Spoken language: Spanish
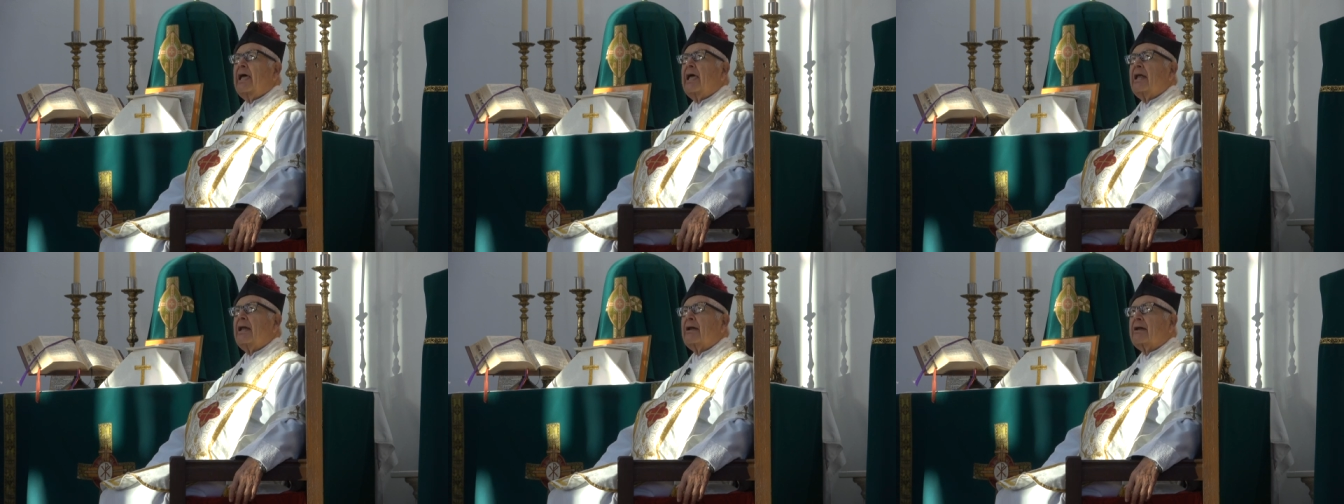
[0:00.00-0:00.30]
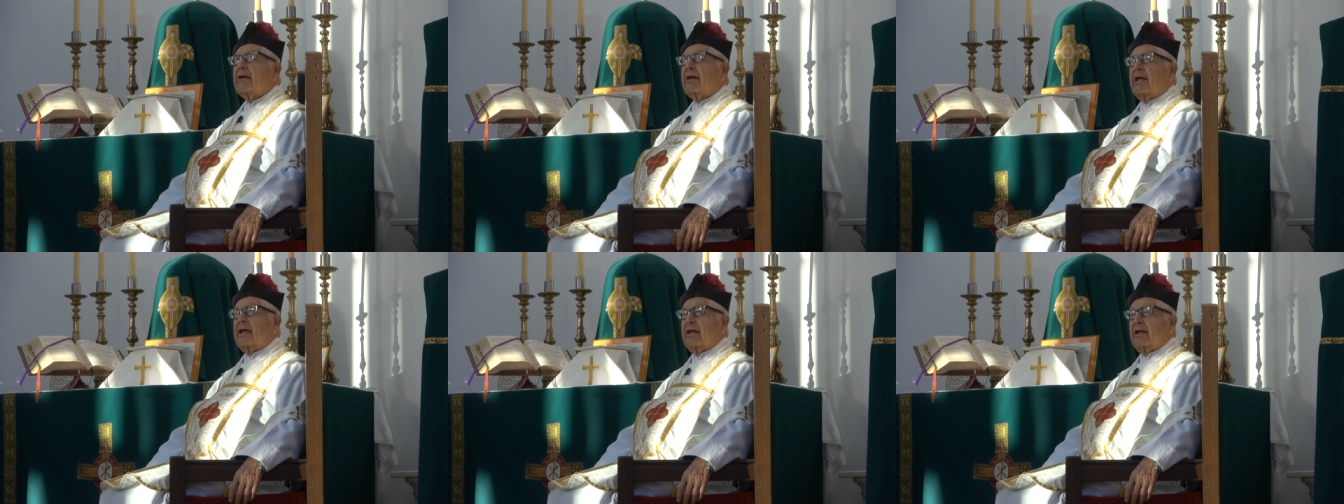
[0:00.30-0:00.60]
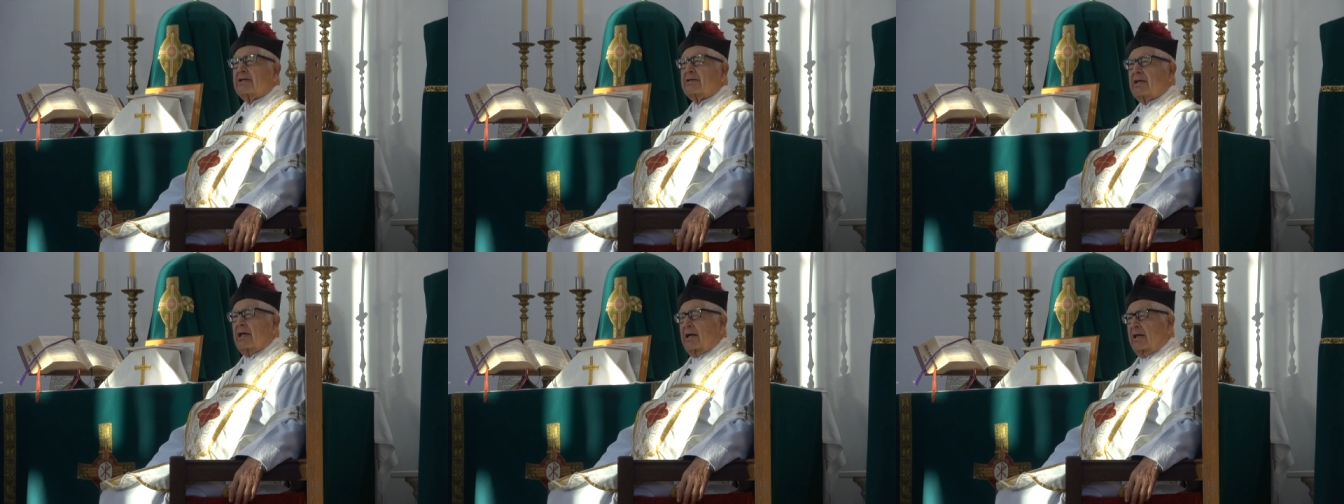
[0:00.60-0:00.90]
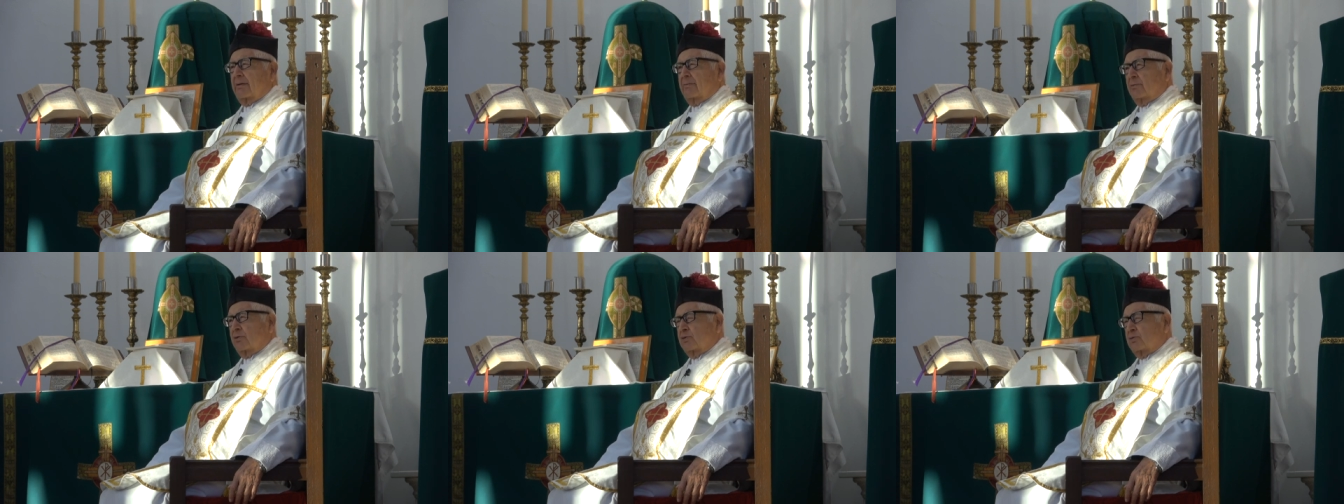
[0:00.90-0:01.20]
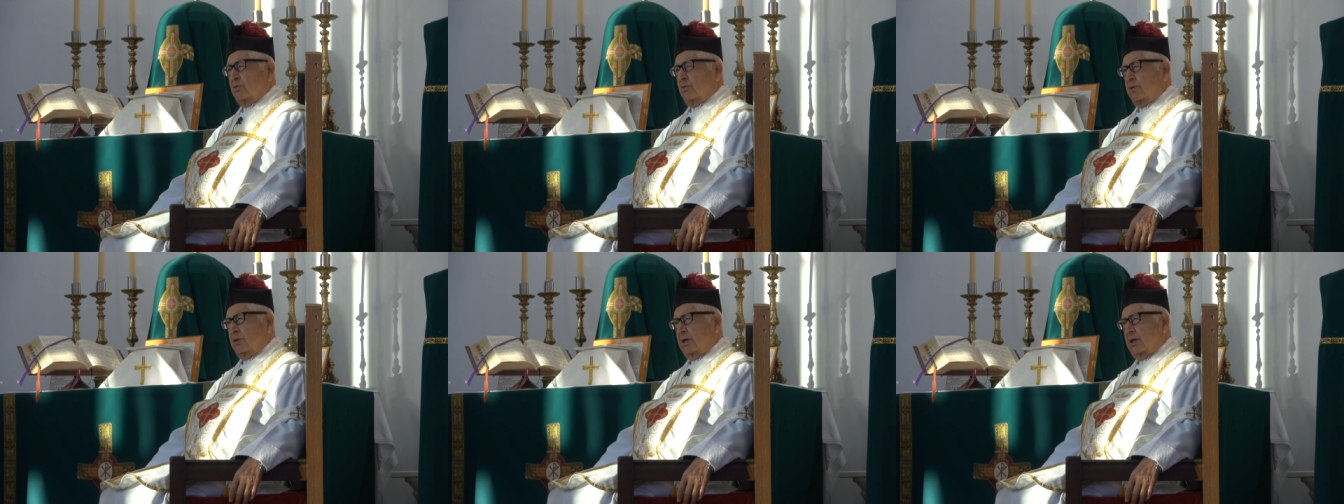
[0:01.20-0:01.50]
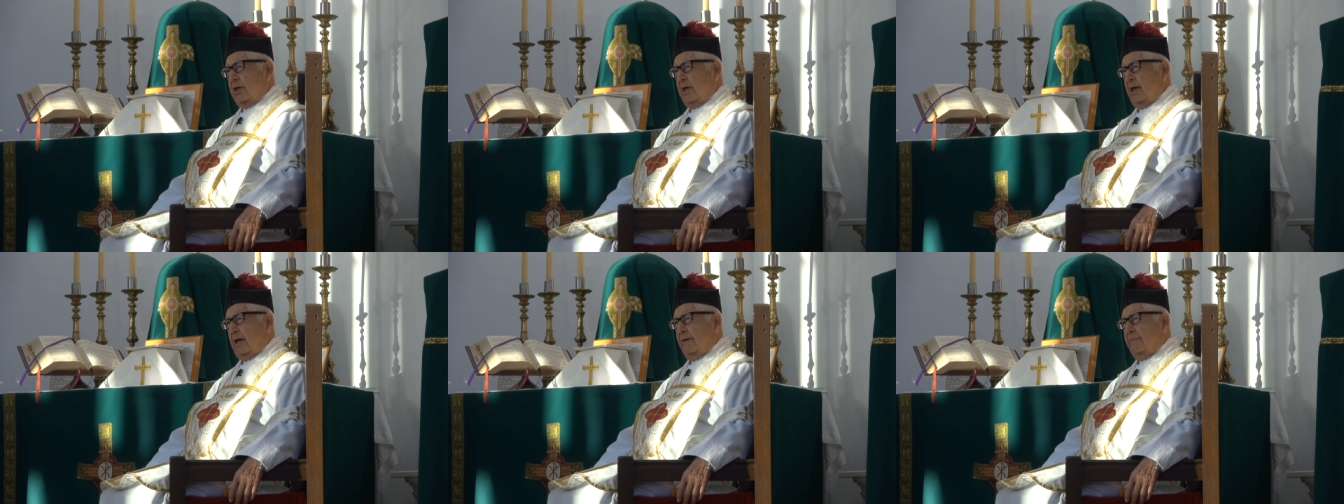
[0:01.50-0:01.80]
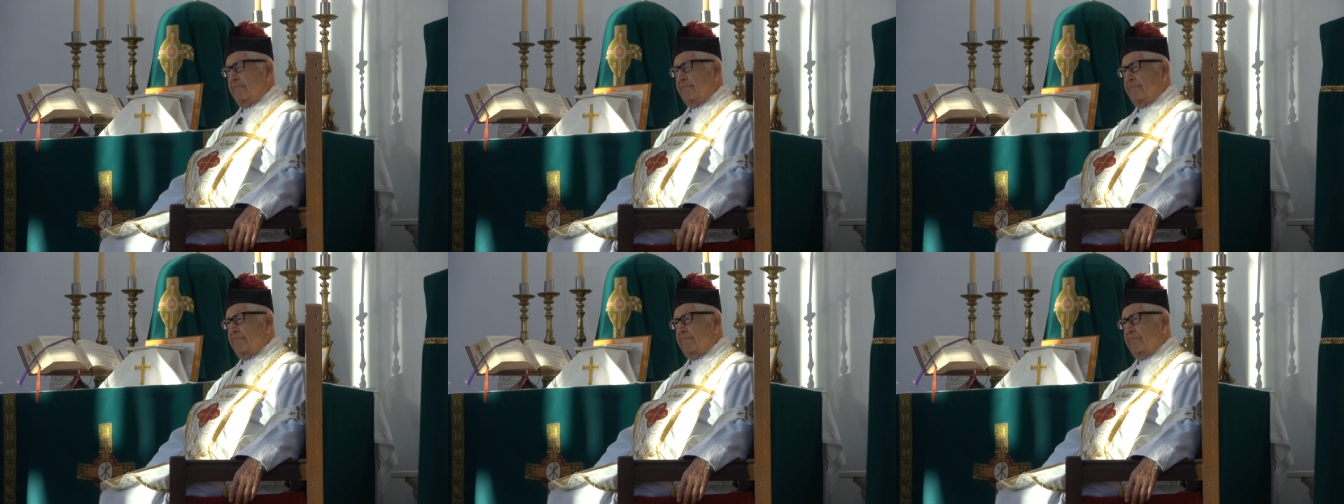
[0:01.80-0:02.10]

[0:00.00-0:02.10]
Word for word: Él regresaremos un día,